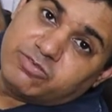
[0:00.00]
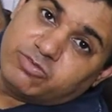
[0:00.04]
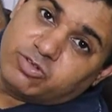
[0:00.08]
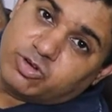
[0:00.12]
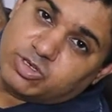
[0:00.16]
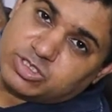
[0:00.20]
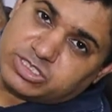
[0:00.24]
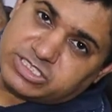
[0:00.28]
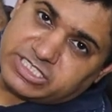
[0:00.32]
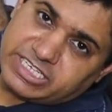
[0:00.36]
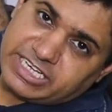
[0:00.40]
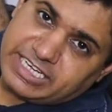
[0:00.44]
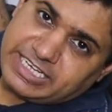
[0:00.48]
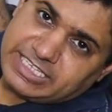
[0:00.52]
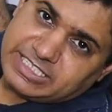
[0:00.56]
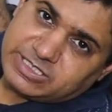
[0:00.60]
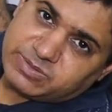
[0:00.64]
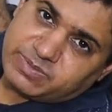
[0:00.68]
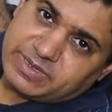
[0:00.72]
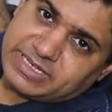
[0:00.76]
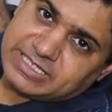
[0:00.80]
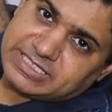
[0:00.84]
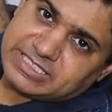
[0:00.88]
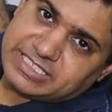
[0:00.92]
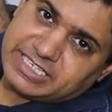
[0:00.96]
वो 6 इंच
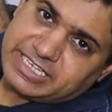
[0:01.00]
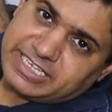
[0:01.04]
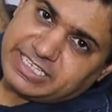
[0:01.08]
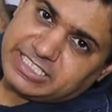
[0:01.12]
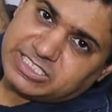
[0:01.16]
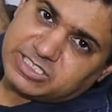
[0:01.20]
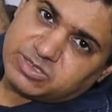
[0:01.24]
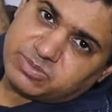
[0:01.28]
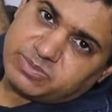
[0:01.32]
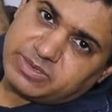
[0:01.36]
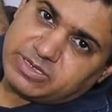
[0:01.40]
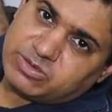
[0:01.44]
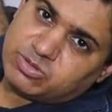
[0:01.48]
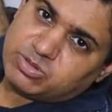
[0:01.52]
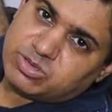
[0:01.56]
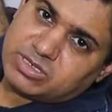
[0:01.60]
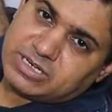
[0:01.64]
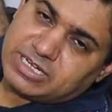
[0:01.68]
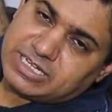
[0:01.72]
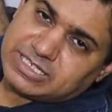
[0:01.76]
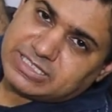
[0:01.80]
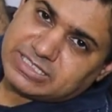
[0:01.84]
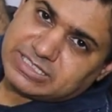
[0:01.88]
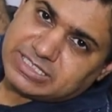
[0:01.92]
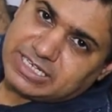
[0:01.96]
बाई 6 इंच में
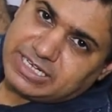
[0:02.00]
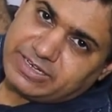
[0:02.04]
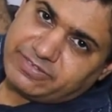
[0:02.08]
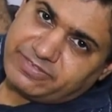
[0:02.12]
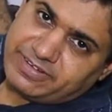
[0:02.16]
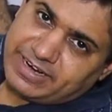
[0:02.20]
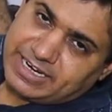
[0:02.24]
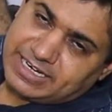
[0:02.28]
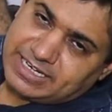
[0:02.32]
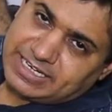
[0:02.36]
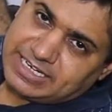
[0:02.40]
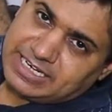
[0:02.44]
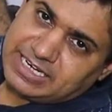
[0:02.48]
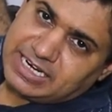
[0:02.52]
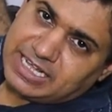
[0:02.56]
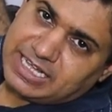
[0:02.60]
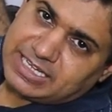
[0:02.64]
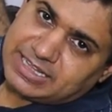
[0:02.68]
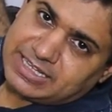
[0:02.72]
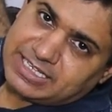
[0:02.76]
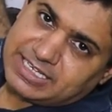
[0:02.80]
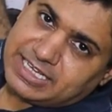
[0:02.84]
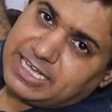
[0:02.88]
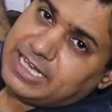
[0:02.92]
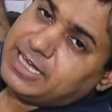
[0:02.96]
उतना अच्छा इफेक्ट नहीं
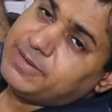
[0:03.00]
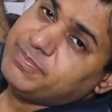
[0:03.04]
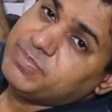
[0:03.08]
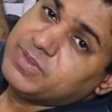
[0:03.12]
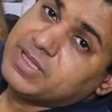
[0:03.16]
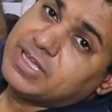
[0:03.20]
लाती है